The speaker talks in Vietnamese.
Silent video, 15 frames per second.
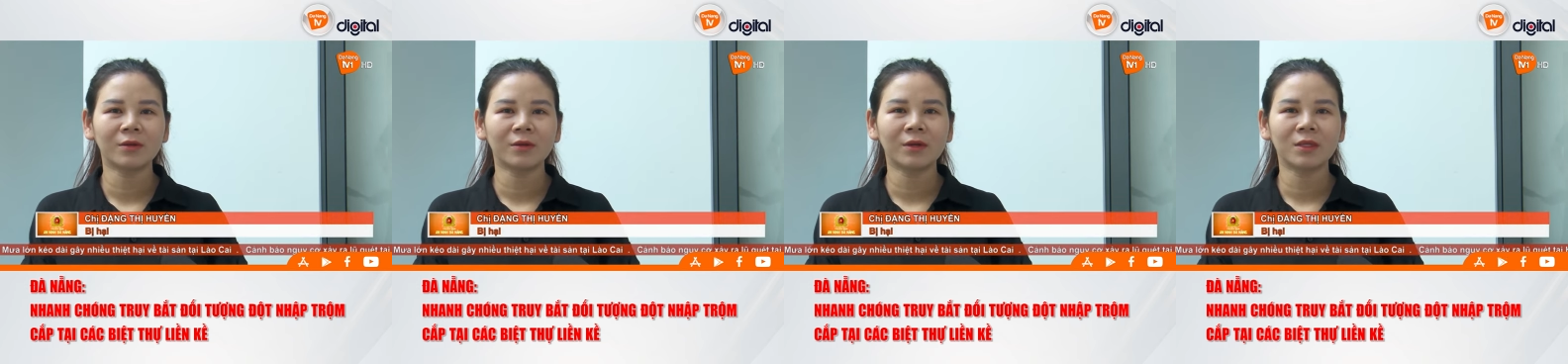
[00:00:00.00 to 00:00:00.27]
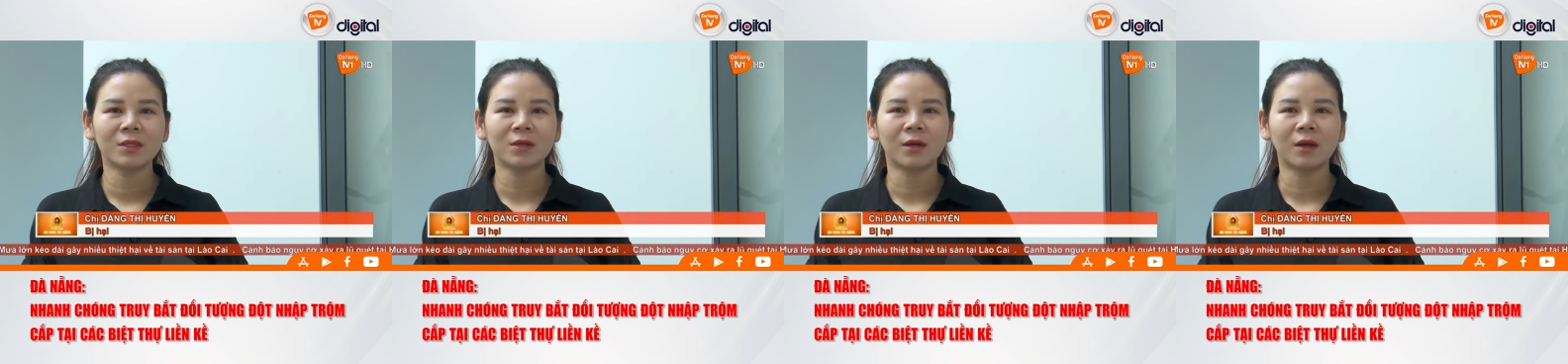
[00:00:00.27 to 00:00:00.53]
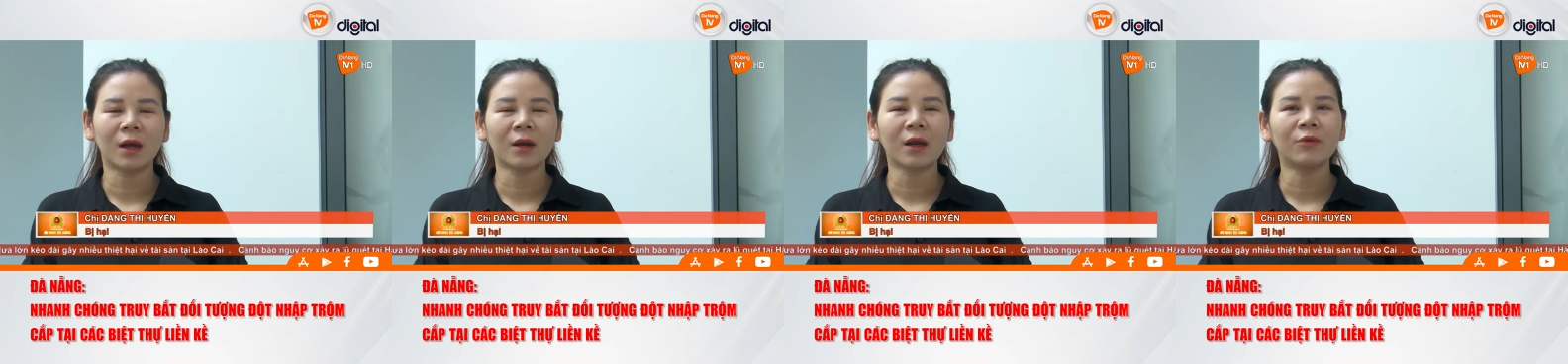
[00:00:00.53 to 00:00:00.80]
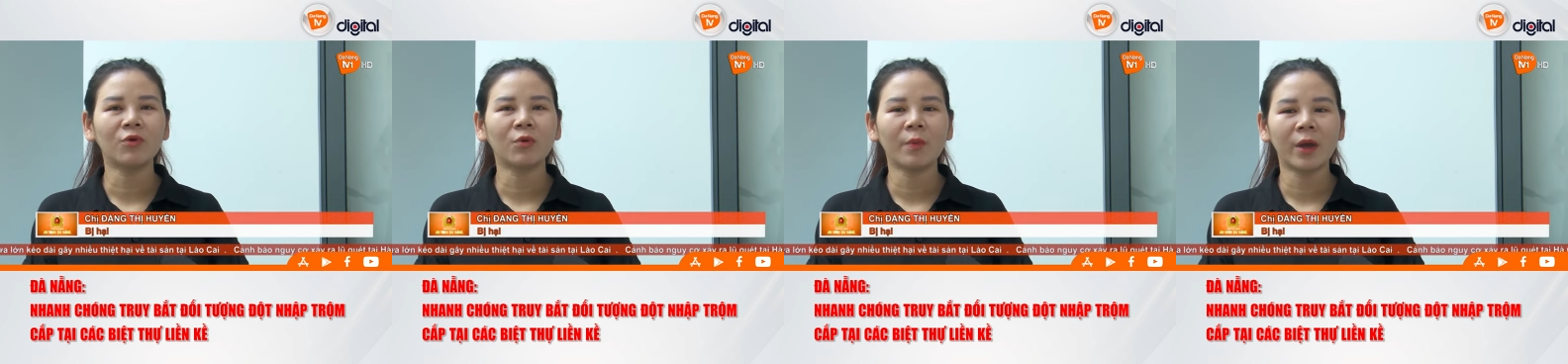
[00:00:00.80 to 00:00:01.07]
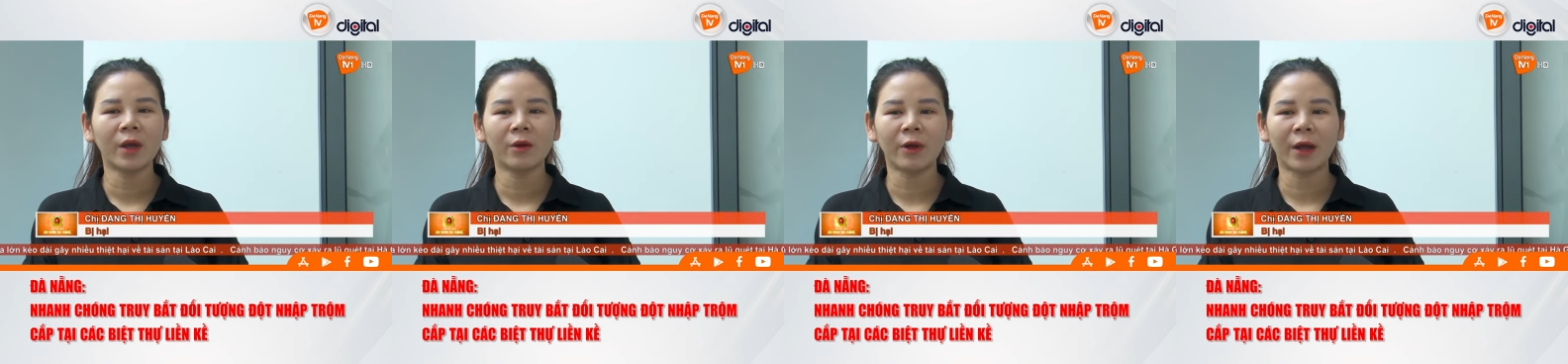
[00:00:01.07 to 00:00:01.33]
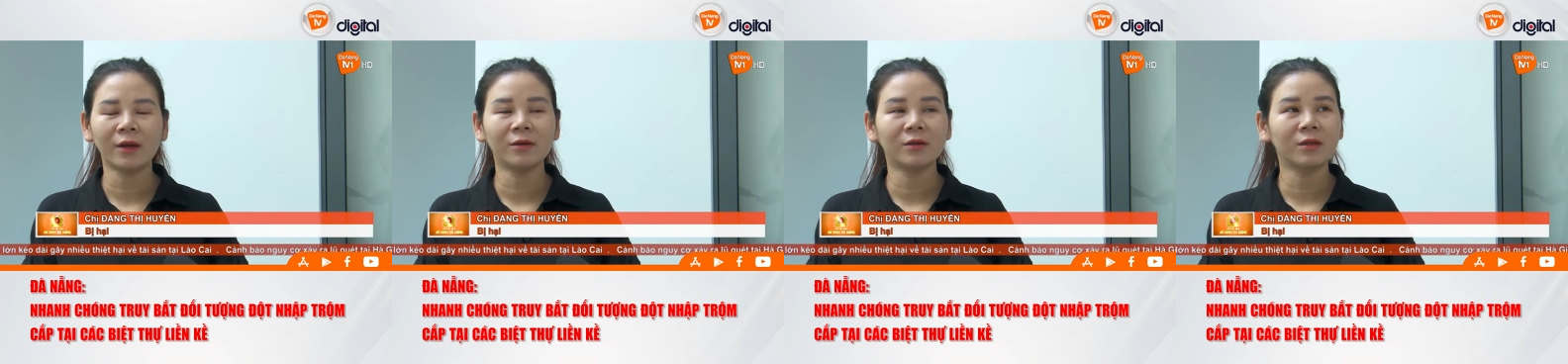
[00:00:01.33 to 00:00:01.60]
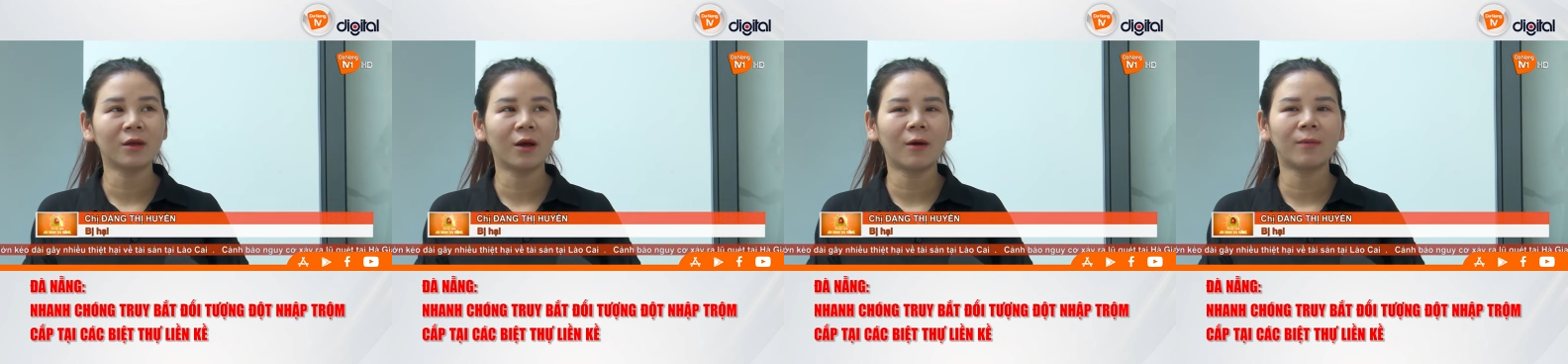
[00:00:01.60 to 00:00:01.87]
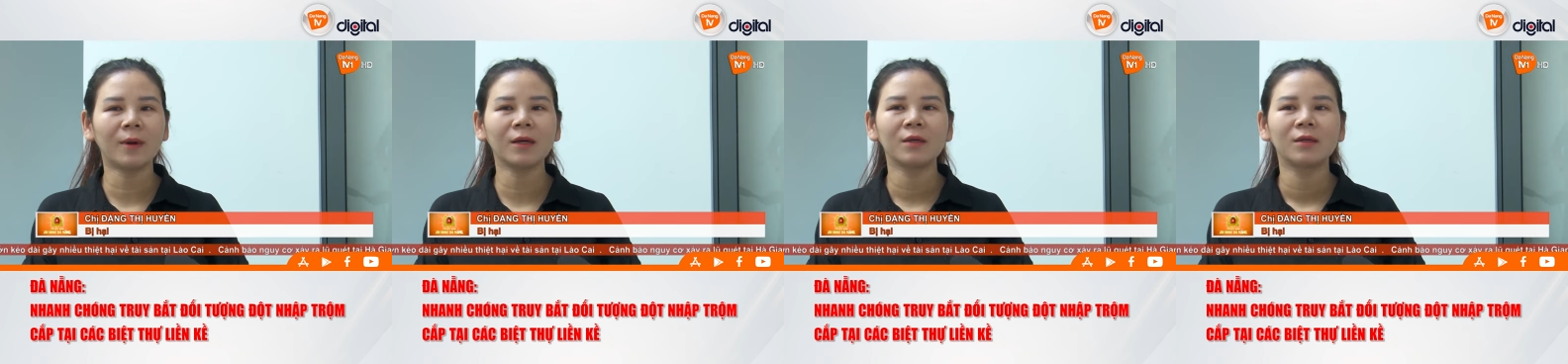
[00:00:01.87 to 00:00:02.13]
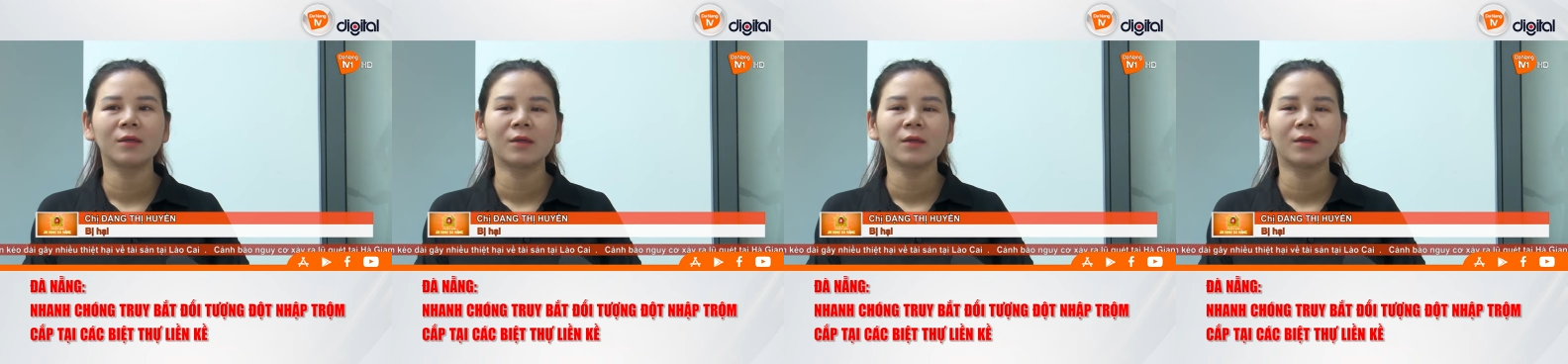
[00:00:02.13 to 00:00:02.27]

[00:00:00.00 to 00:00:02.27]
cho nên sợ là đánh thuốc mê rồi ảnh hưởng tới con á